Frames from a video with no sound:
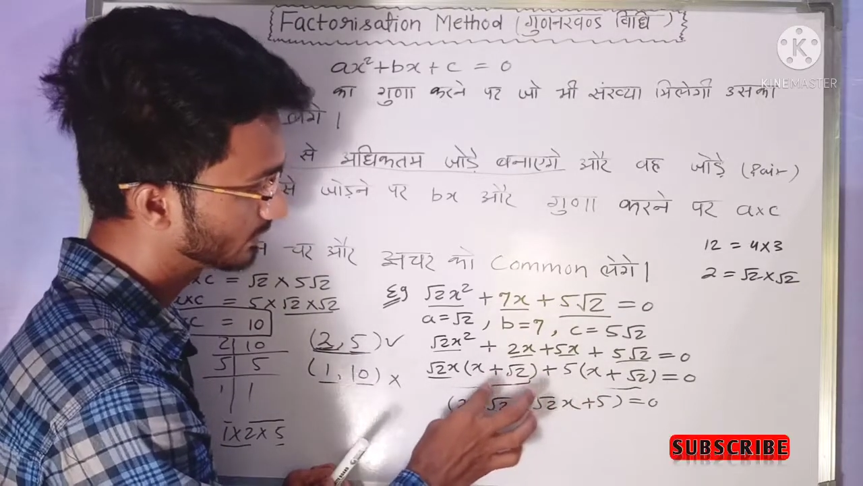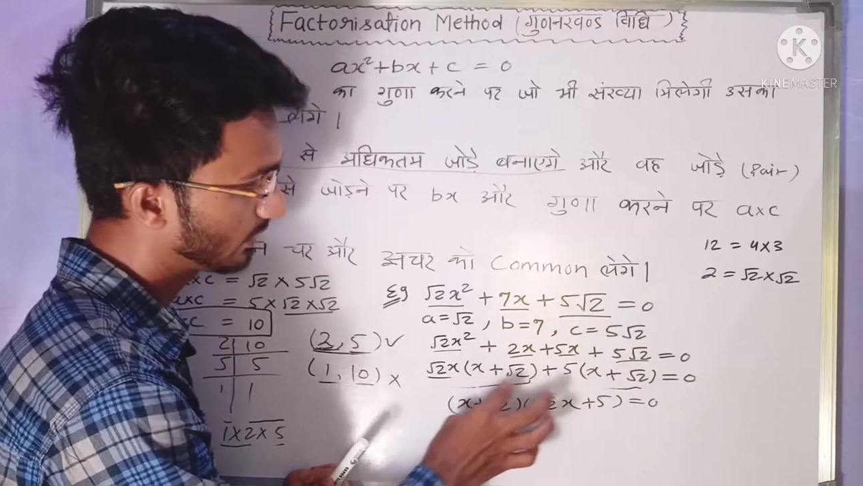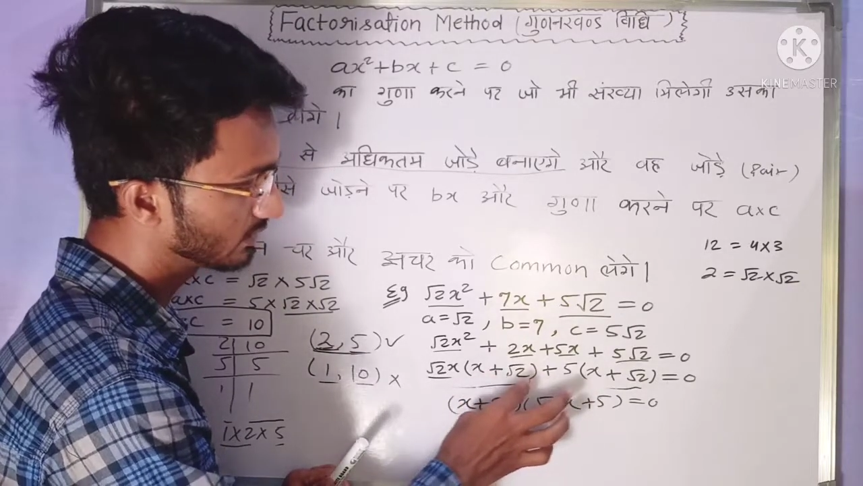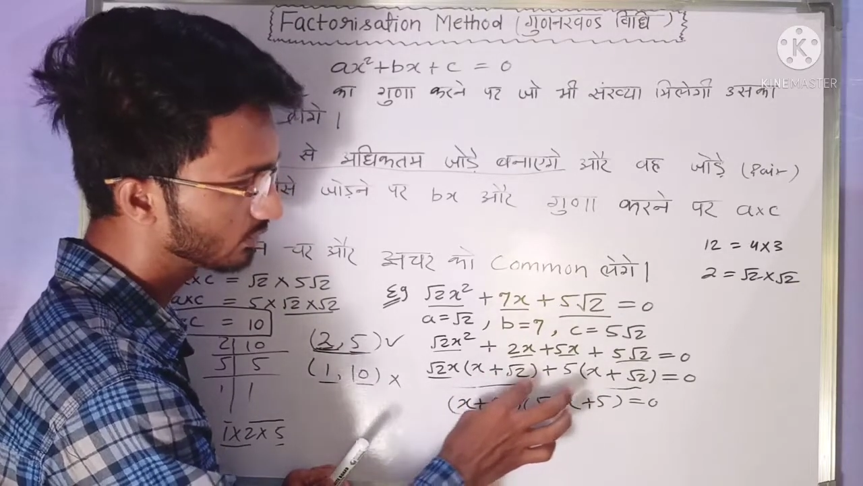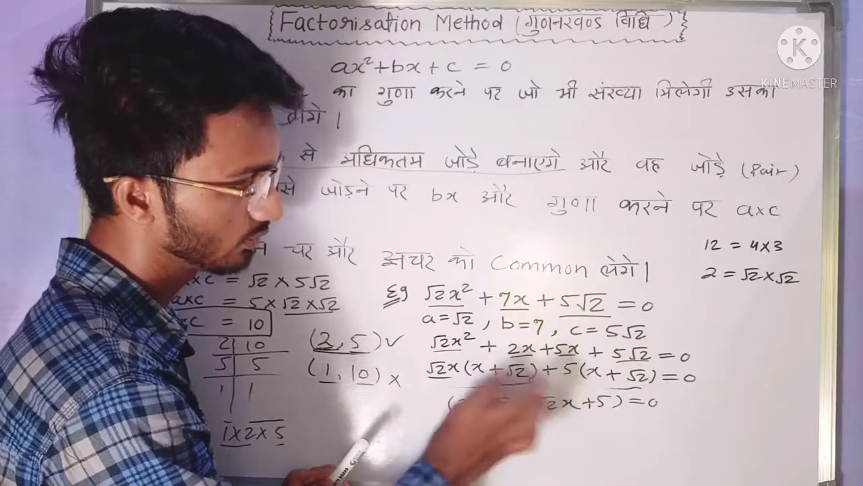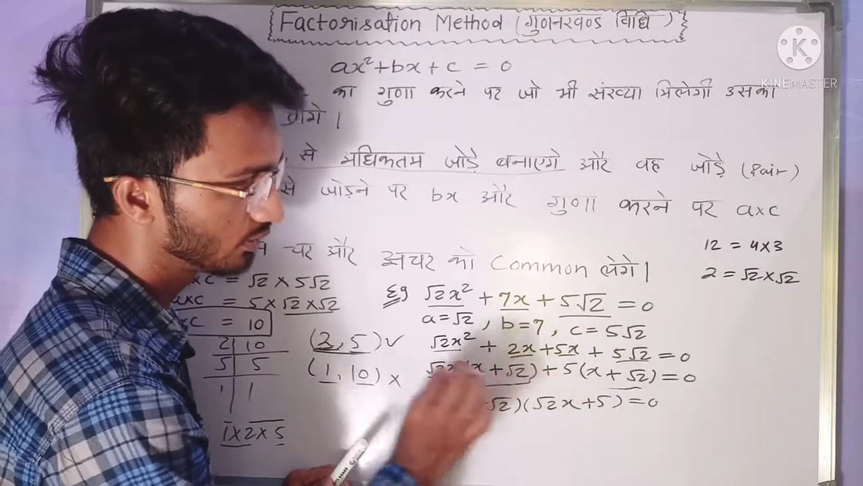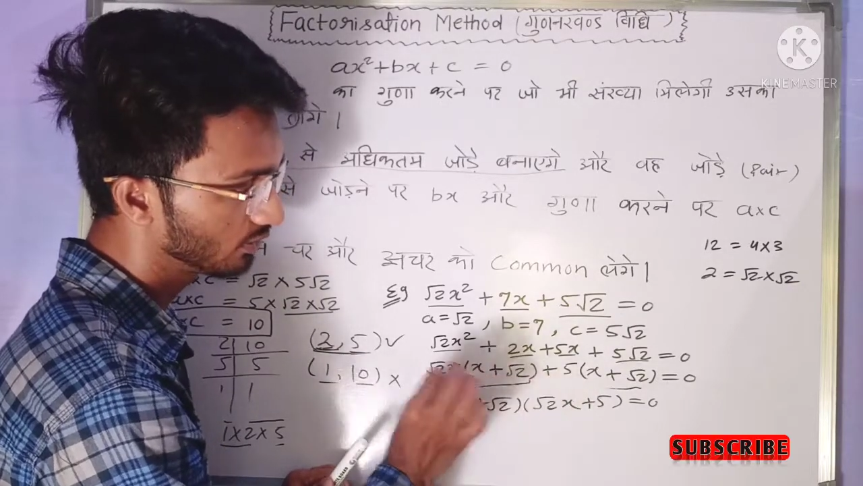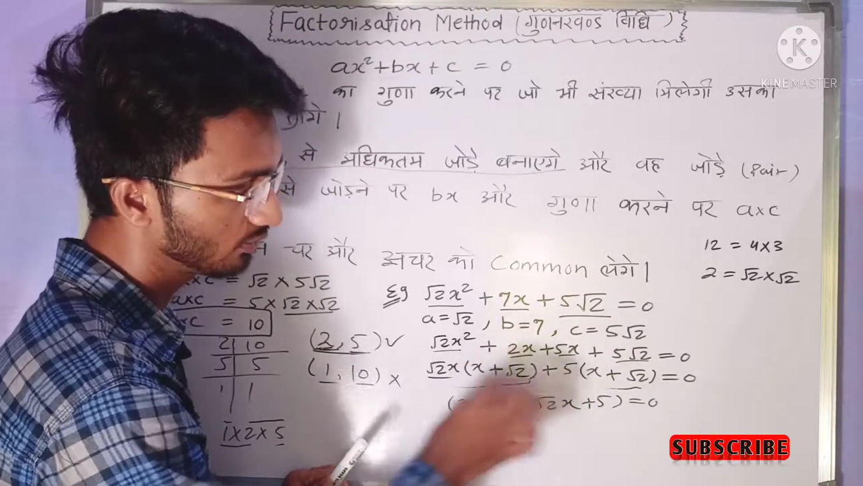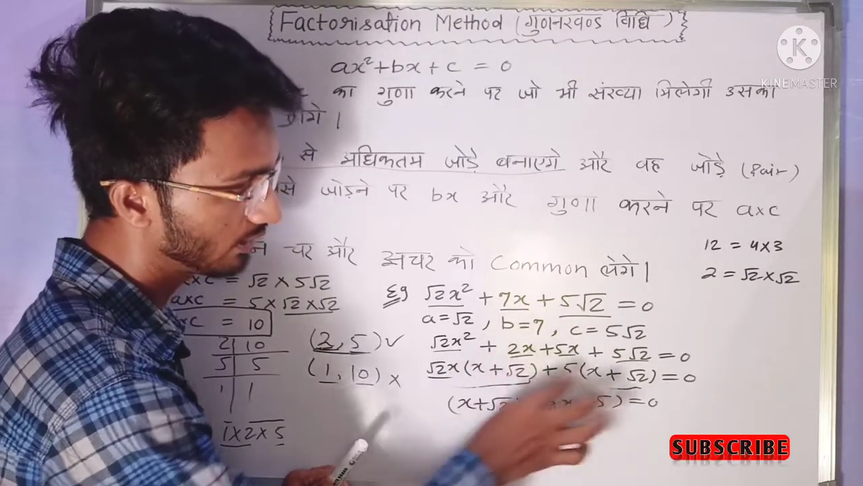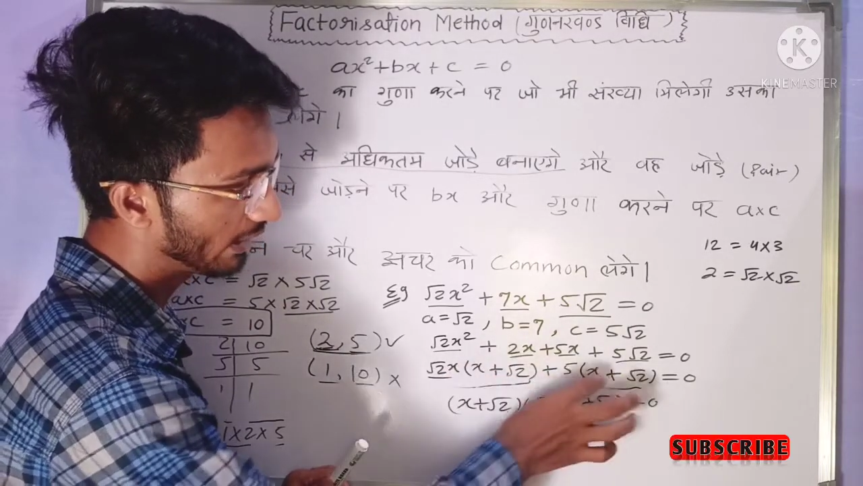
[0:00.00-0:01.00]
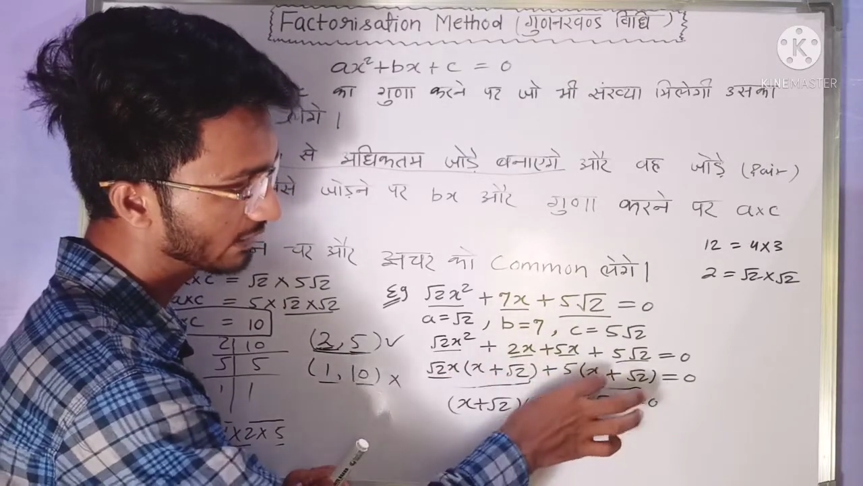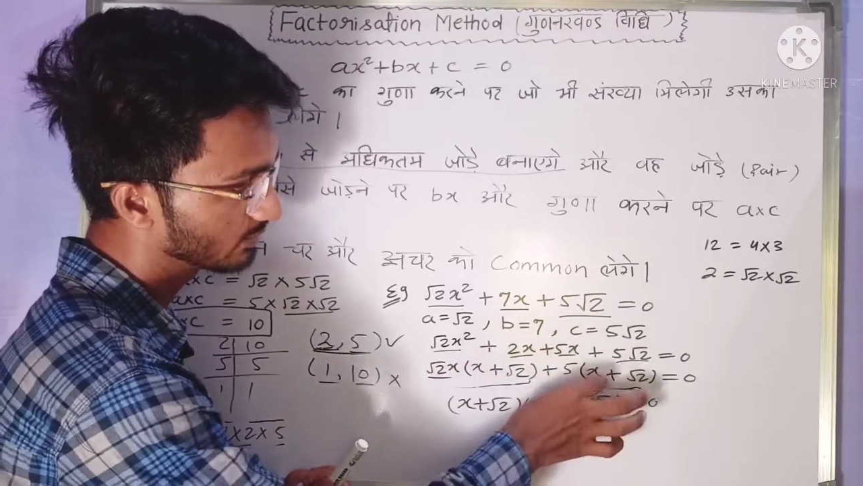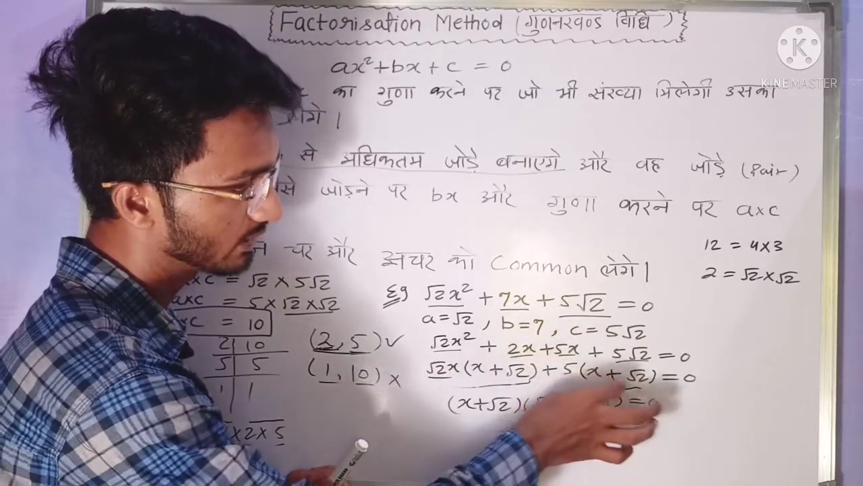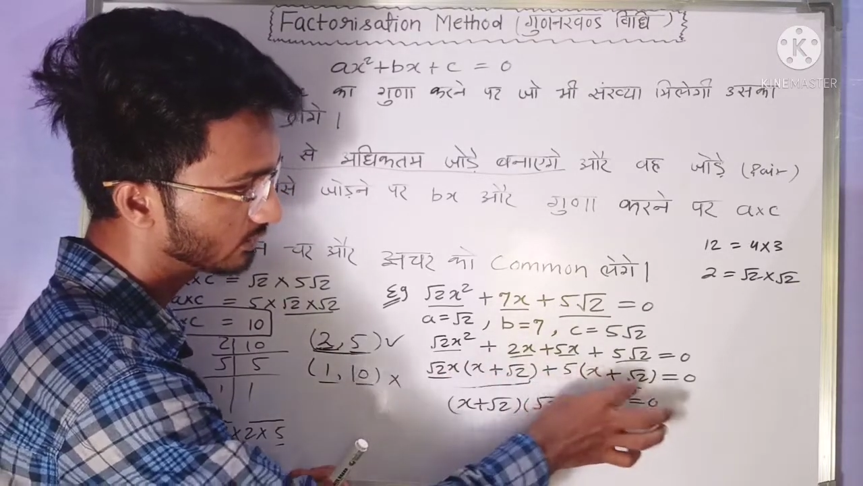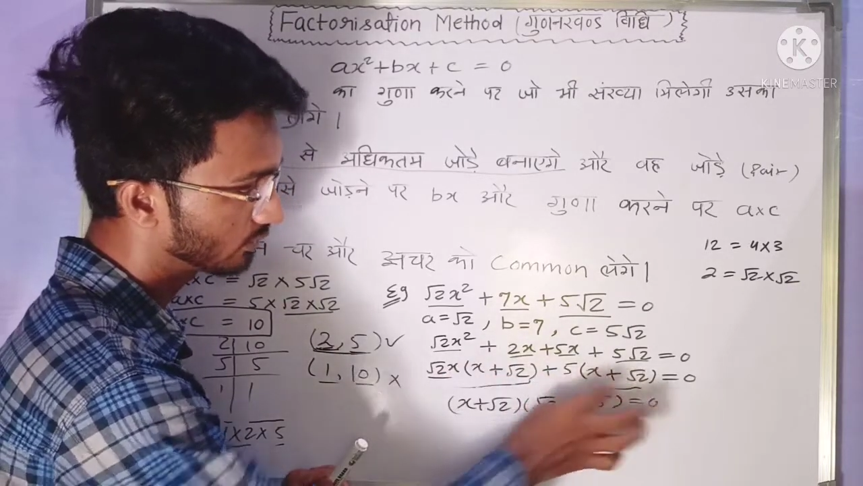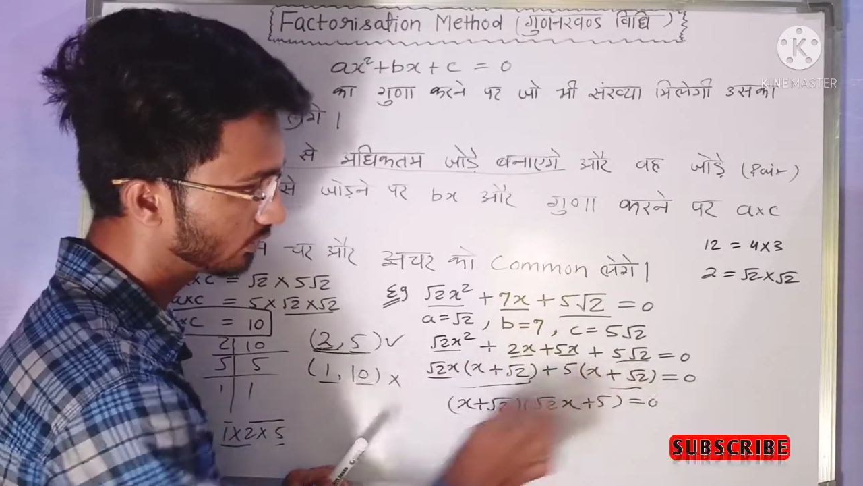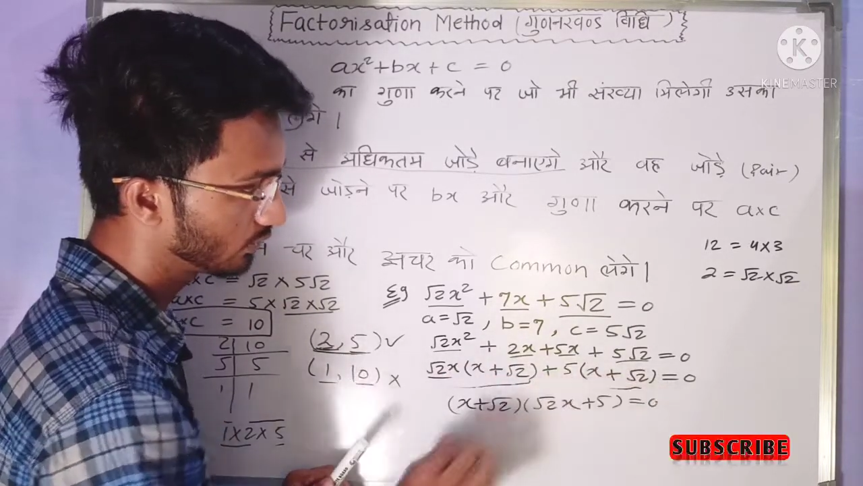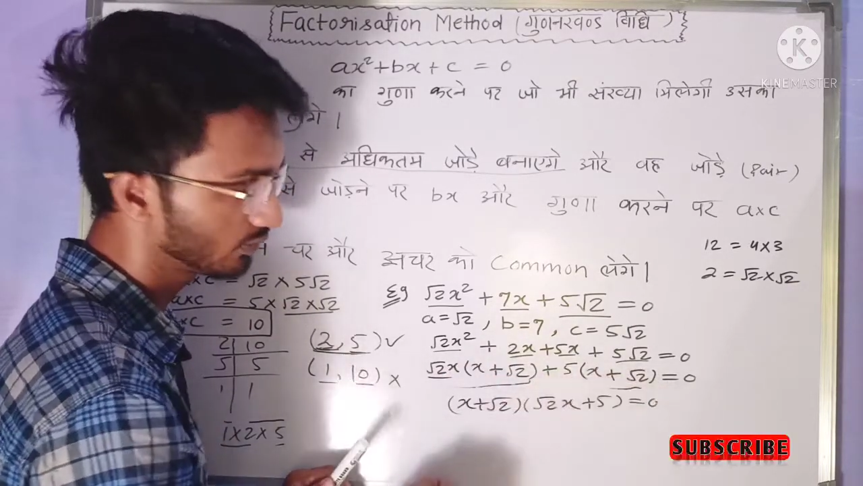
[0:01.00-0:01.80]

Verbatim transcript: प्लस रूट टू एक्स प्लस रूट टू